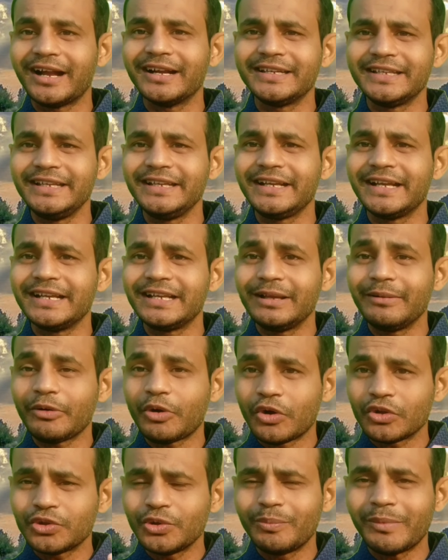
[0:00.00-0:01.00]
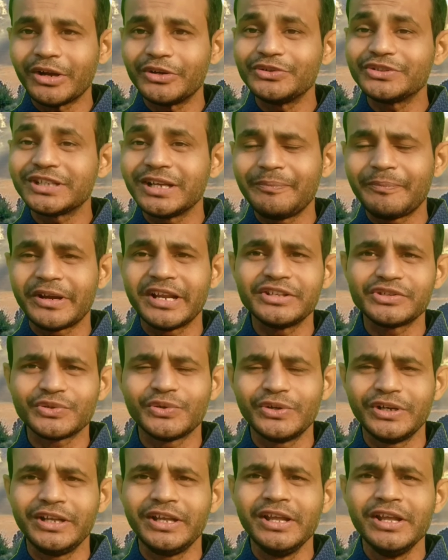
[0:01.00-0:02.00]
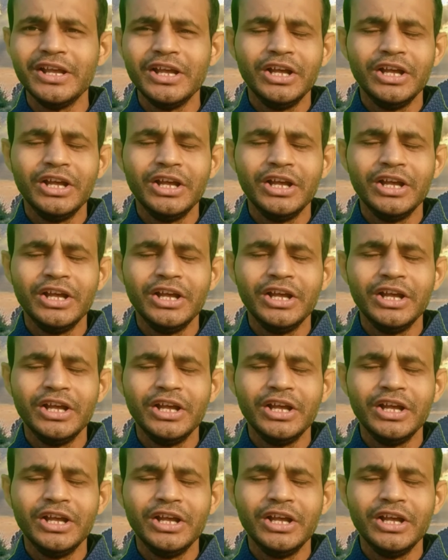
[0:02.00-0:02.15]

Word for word: কাটি কেটে কত মানুষকে ফ্রেশ করি